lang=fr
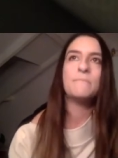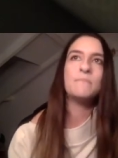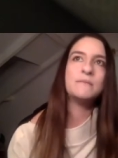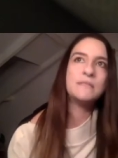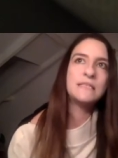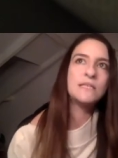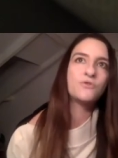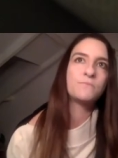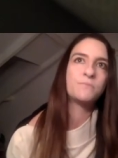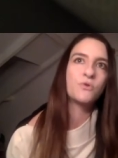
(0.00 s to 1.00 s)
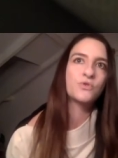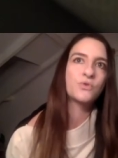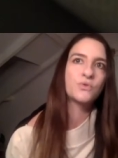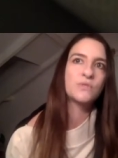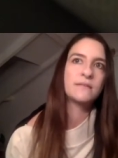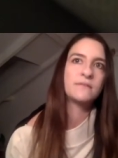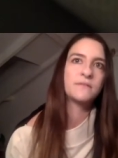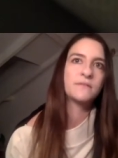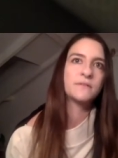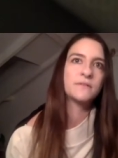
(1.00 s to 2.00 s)
même si je pense que cette,
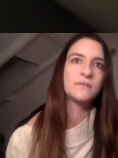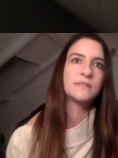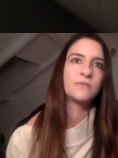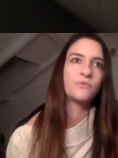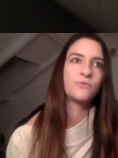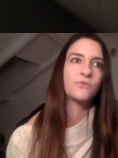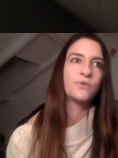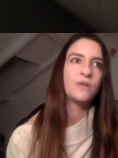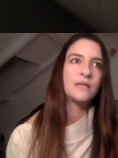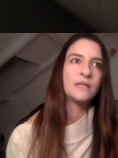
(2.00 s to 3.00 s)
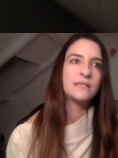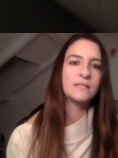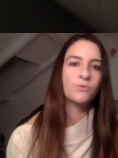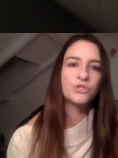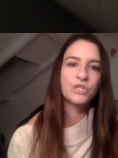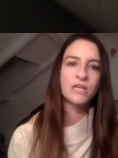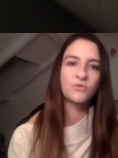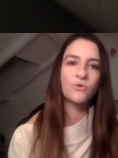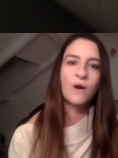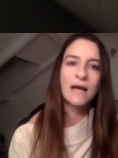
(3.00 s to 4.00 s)
euh, cette, euh, cette recherche
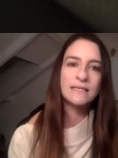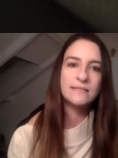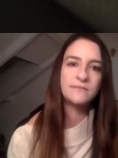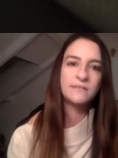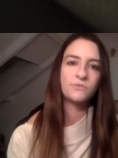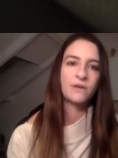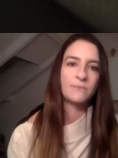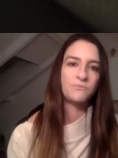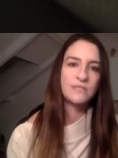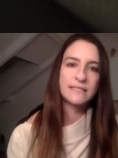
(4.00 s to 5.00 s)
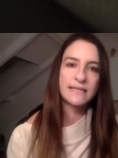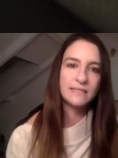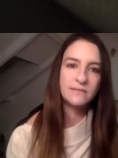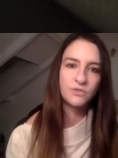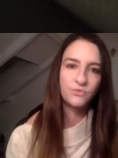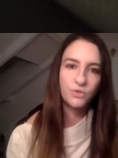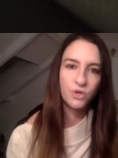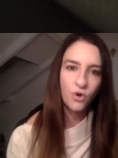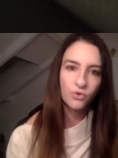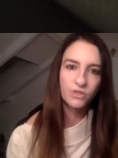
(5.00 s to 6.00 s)
de l'oralité, de la musicalité d'une
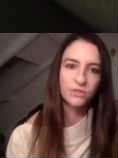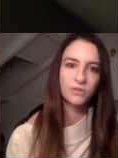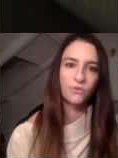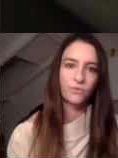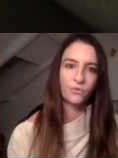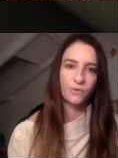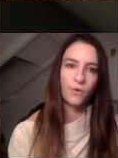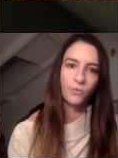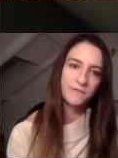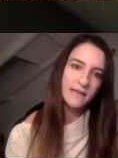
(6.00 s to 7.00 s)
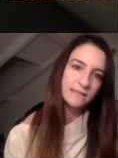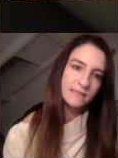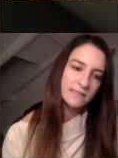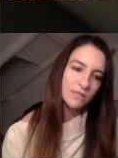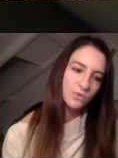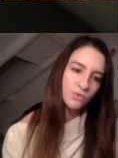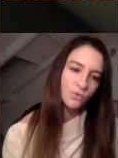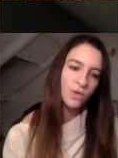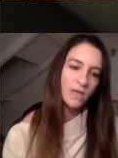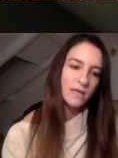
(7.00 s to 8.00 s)
langue qu'on a en théâtre, ça
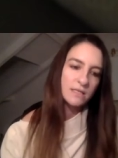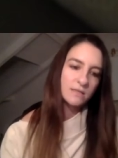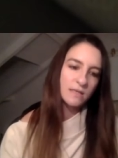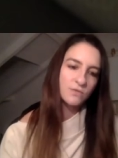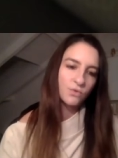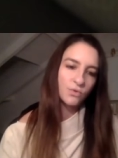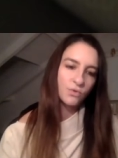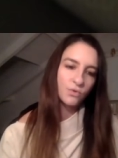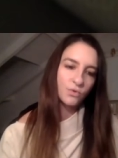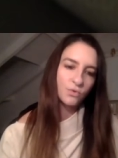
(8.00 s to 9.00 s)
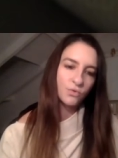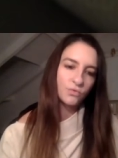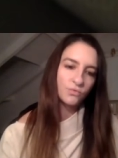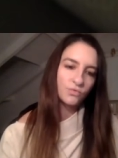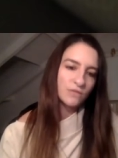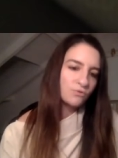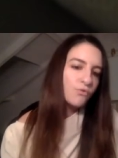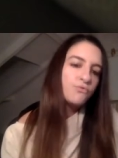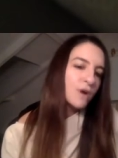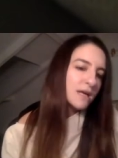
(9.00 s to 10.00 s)
se, ça, se, ça se
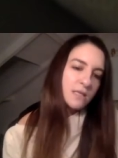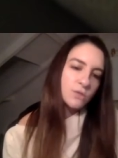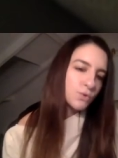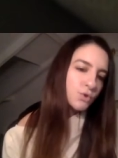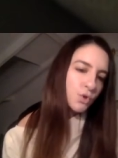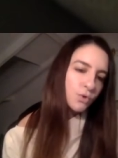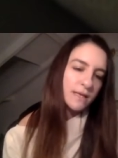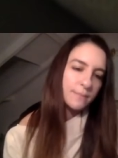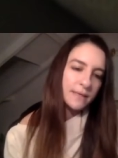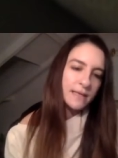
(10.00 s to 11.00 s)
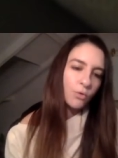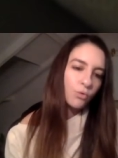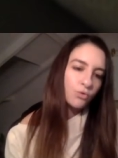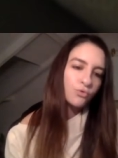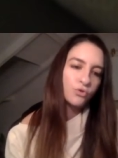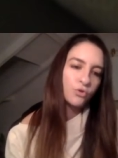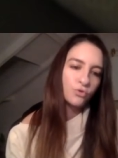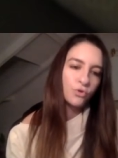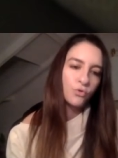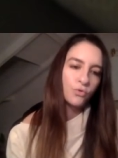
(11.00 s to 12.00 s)
voit, ça se sent d'après les retours dans,
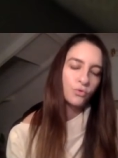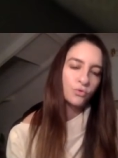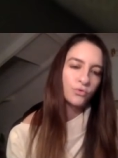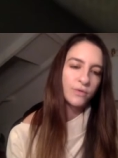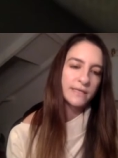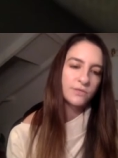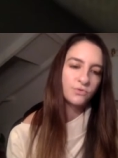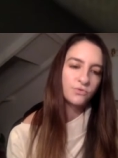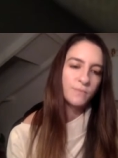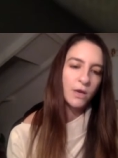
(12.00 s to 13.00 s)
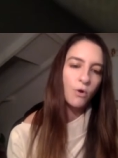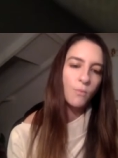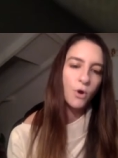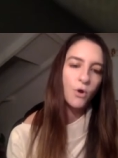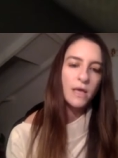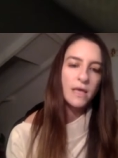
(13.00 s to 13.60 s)
dans, l'écriture de mes romans.